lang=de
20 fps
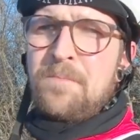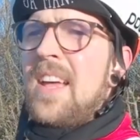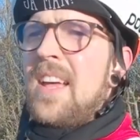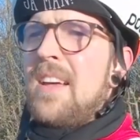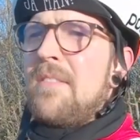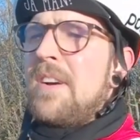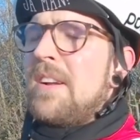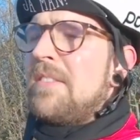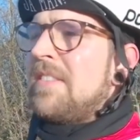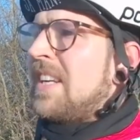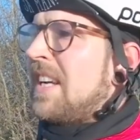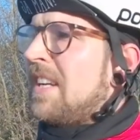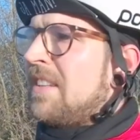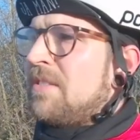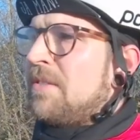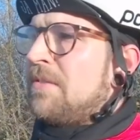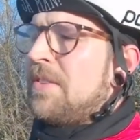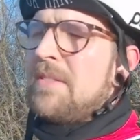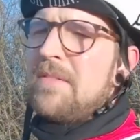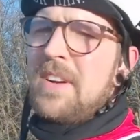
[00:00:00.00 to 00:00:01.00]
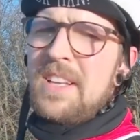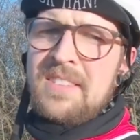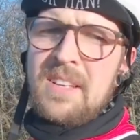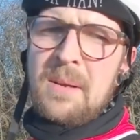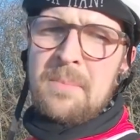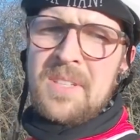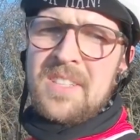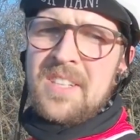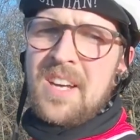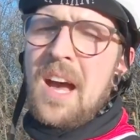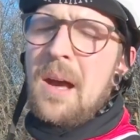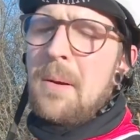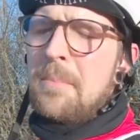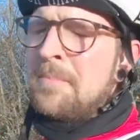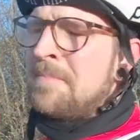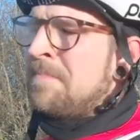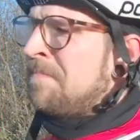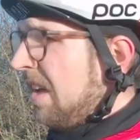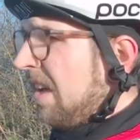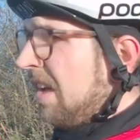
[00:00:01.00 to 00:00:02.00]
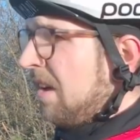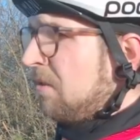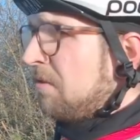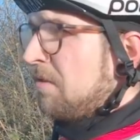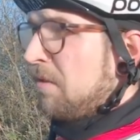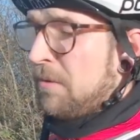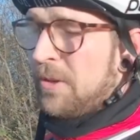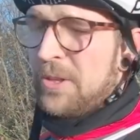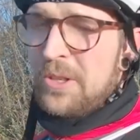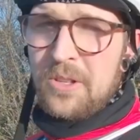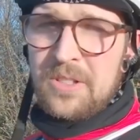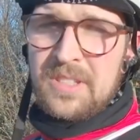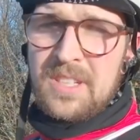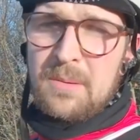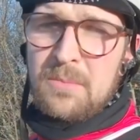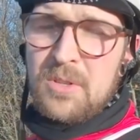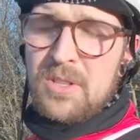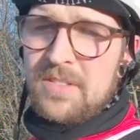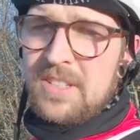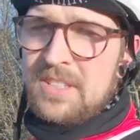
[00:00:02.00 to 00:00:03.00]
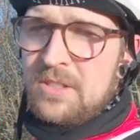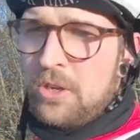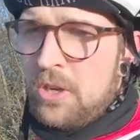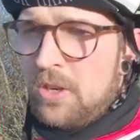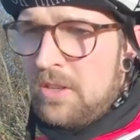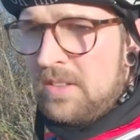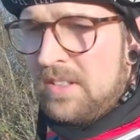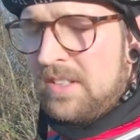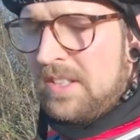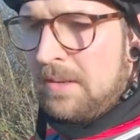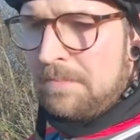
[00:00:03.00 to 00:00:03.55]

äh, weil wir gar nicht so viel Wasser mit haben äh, und wir wollen heute Abend noch was kochen.